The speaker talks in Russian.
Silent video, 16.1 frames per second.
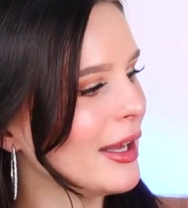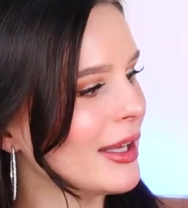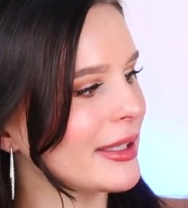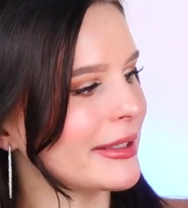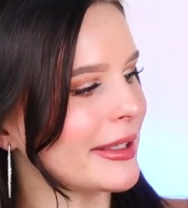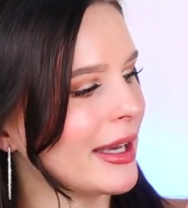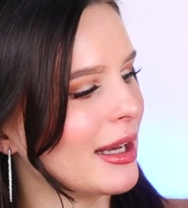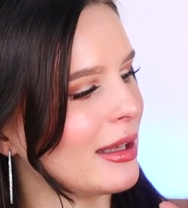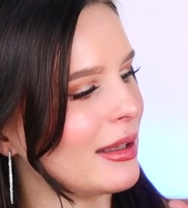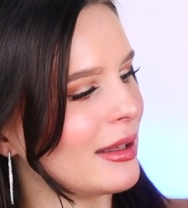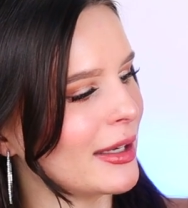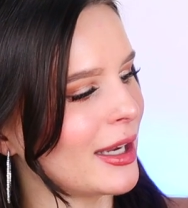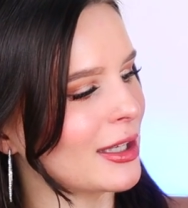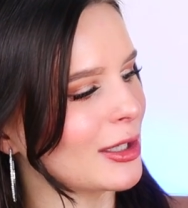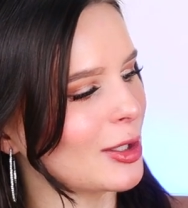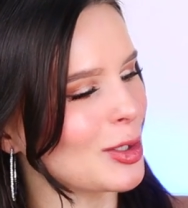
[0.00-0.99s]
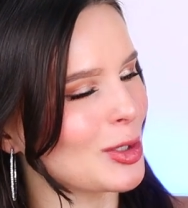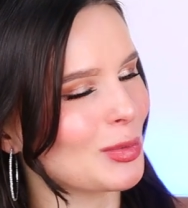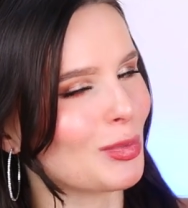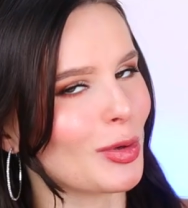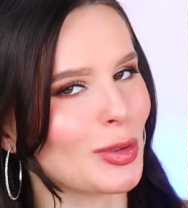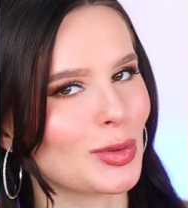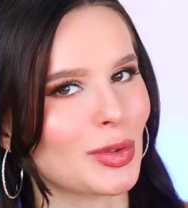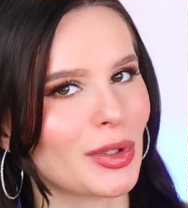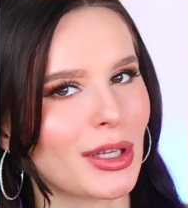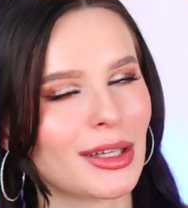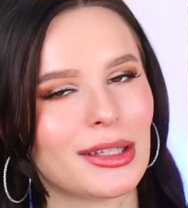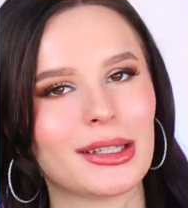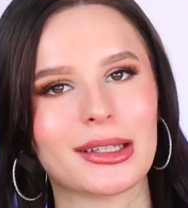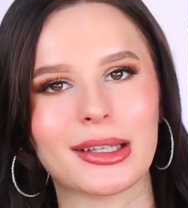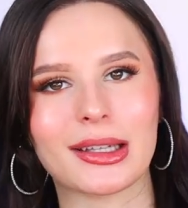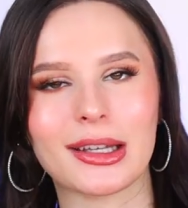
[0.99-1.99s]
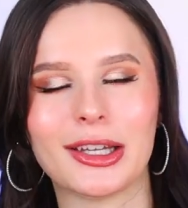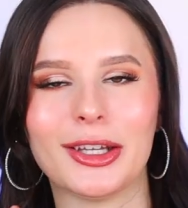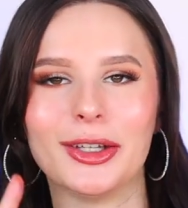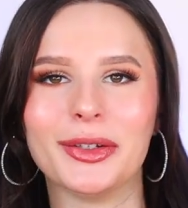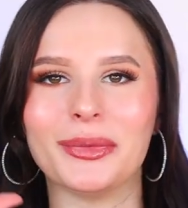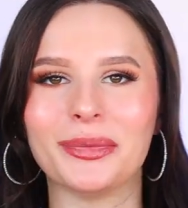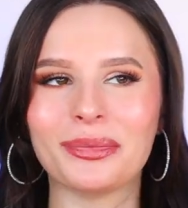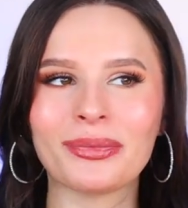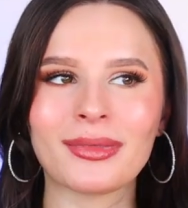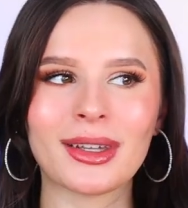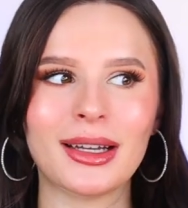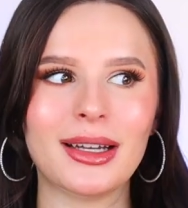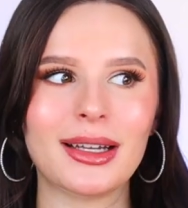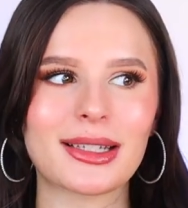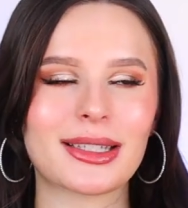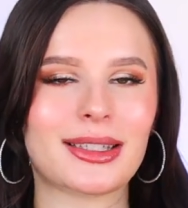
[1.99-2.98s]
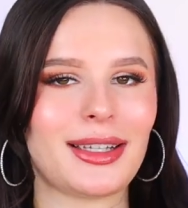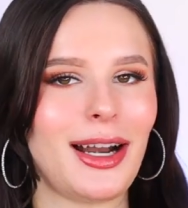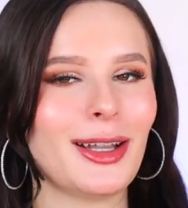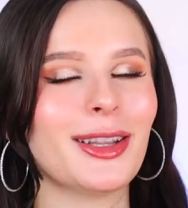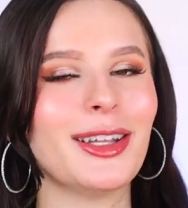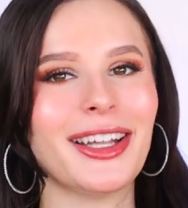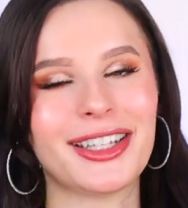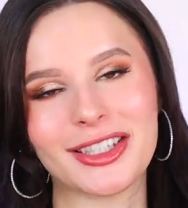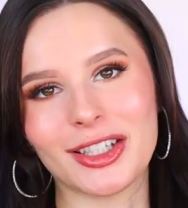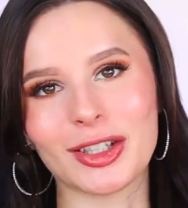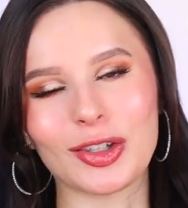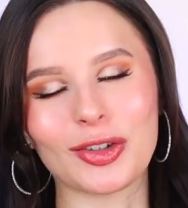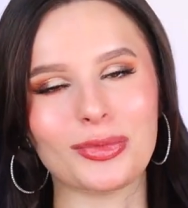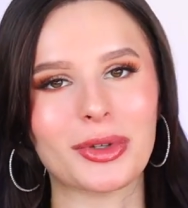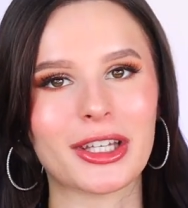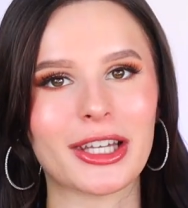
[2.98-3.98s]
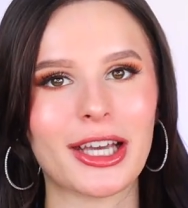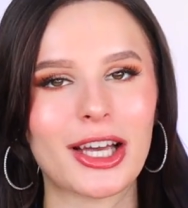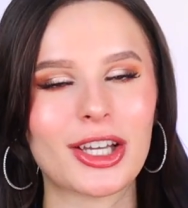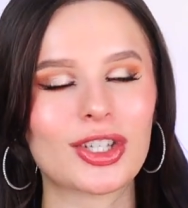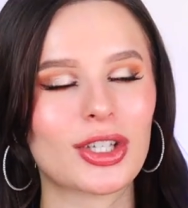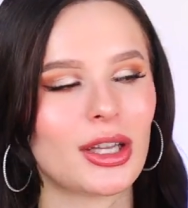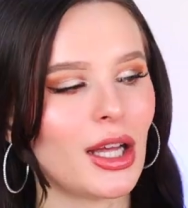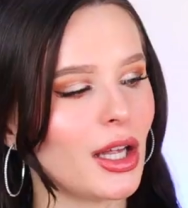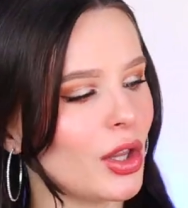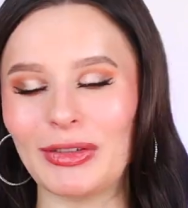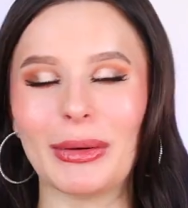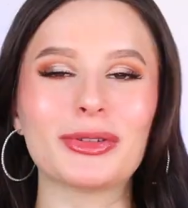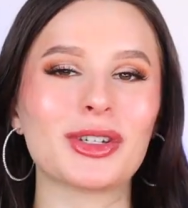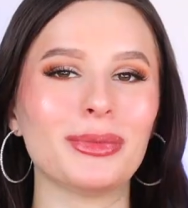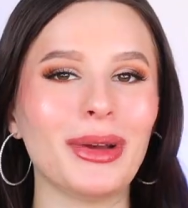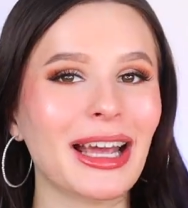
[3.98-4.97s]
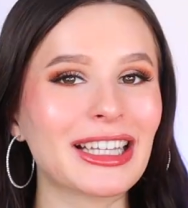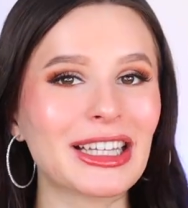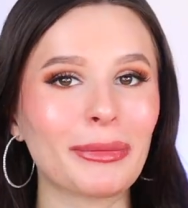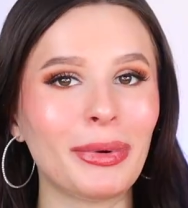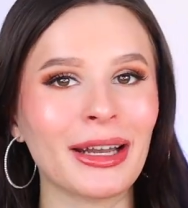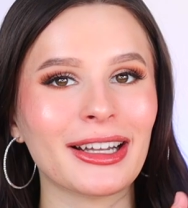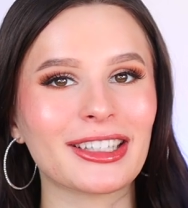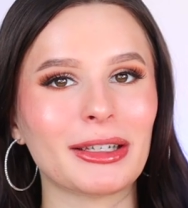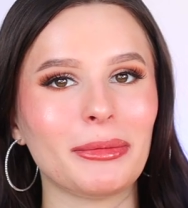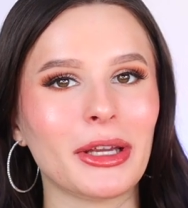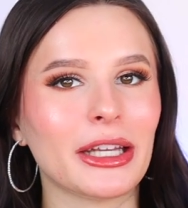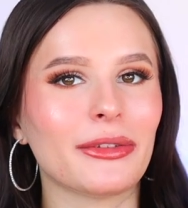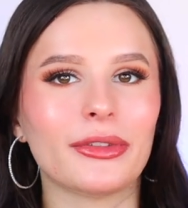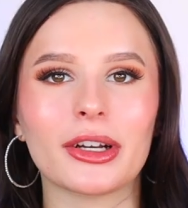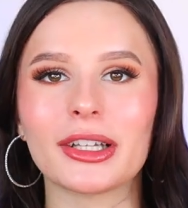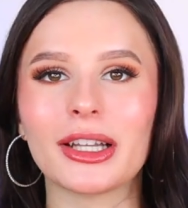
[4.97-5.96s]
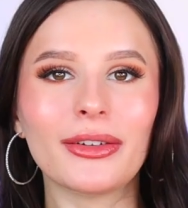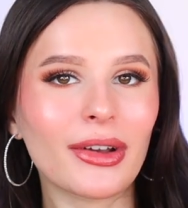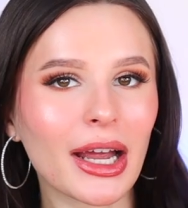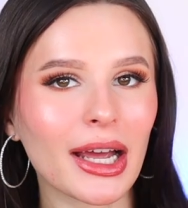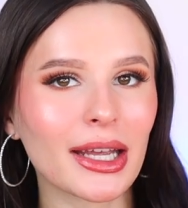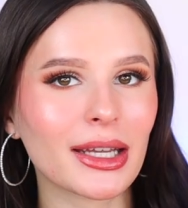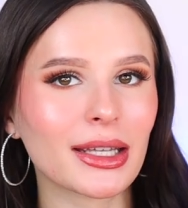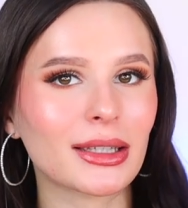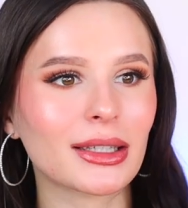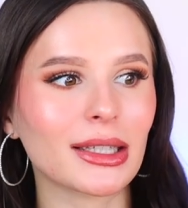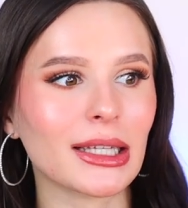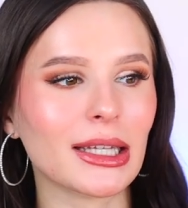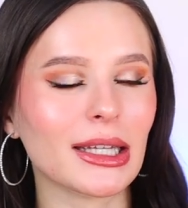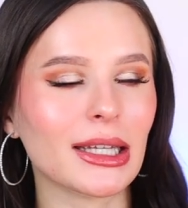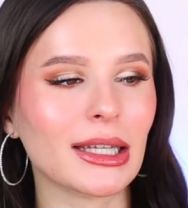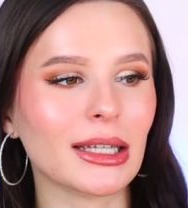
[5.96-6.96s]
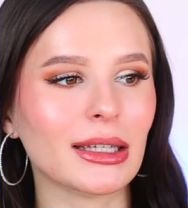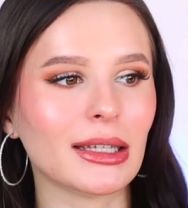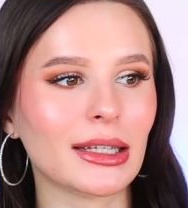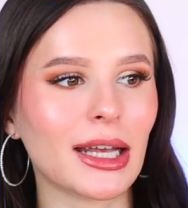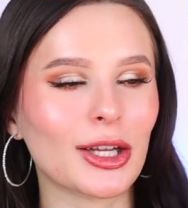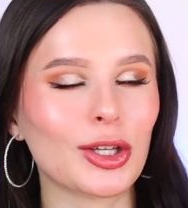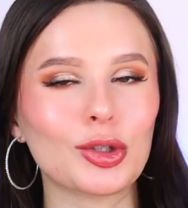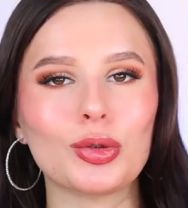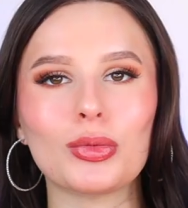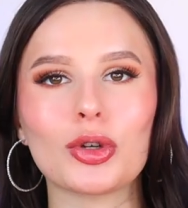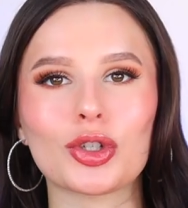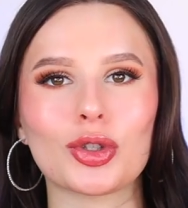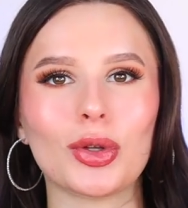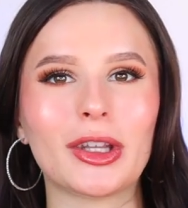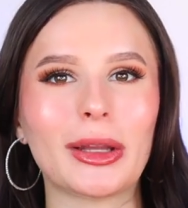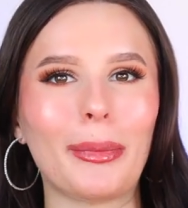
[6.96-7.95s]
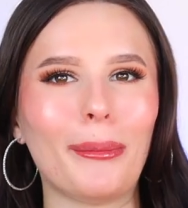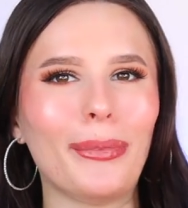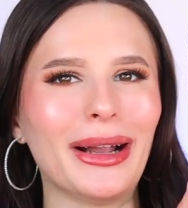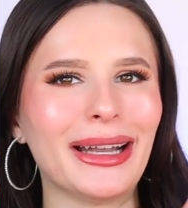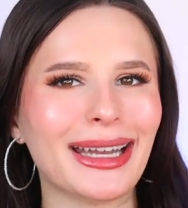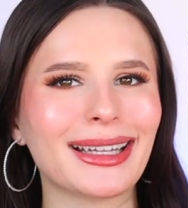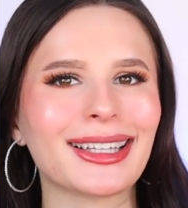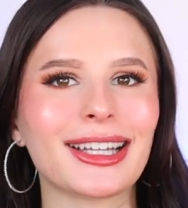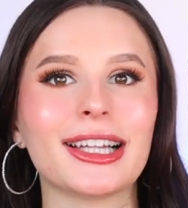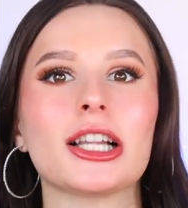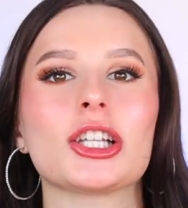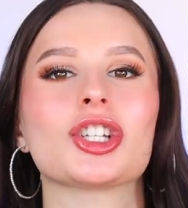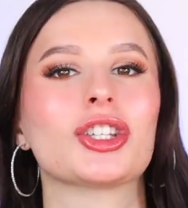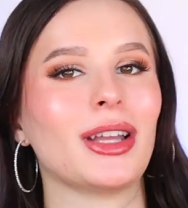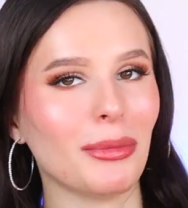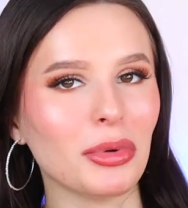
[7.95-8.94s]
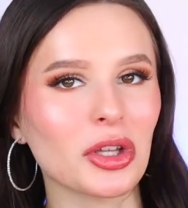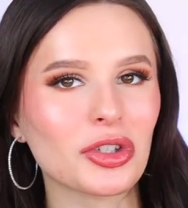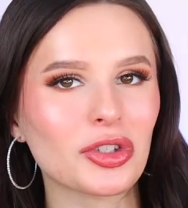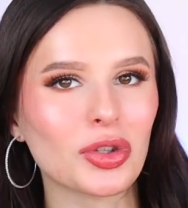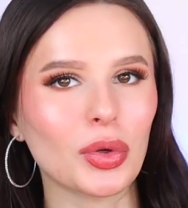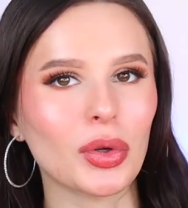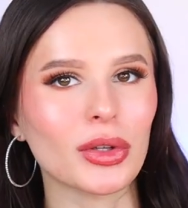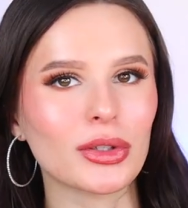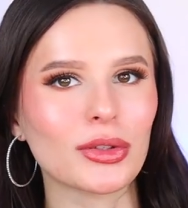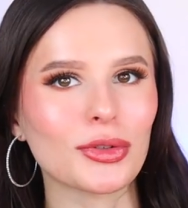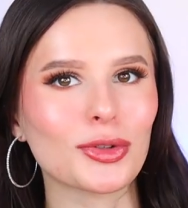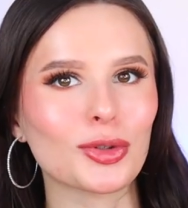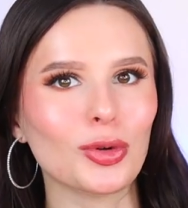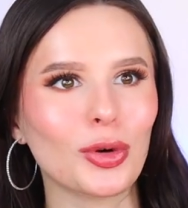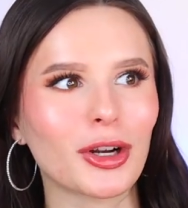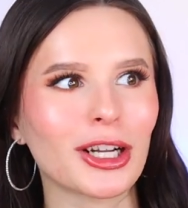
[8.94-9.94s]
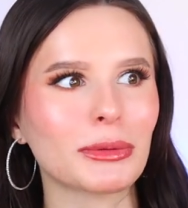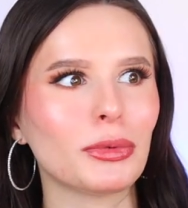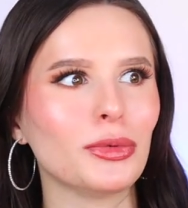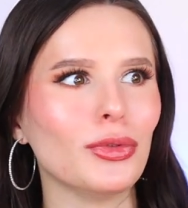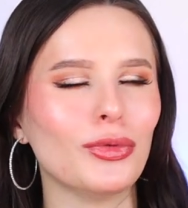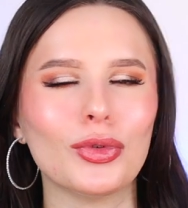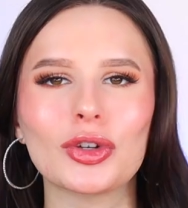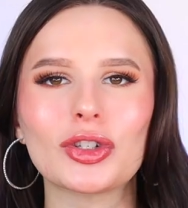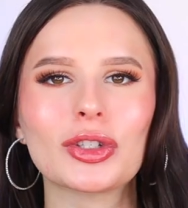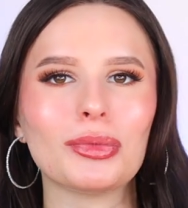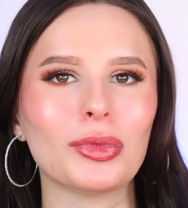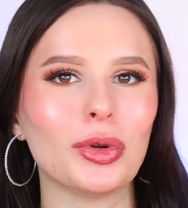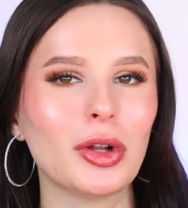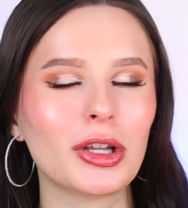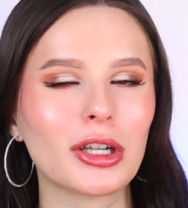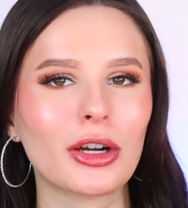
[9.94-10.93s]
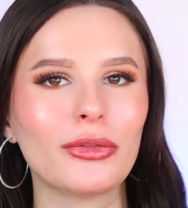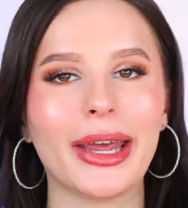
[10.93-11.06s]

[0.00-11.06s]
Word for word: Я редко использую какие-то такие странные оттенки в макияже, да. В общем, эта палетка меня не вдохновляет, и я не думаю, что эта палетка должна была стоить 40, по-моему, 8 долларов.